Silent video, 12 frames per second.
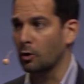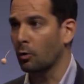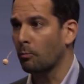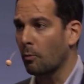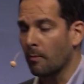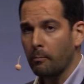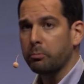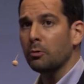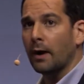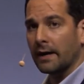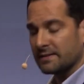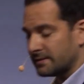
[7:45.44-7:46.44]
un long moment
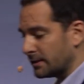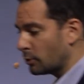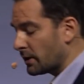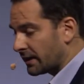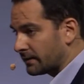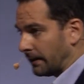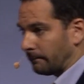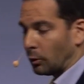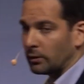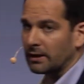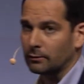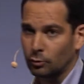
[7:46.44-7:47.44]
pour rester connecté. On a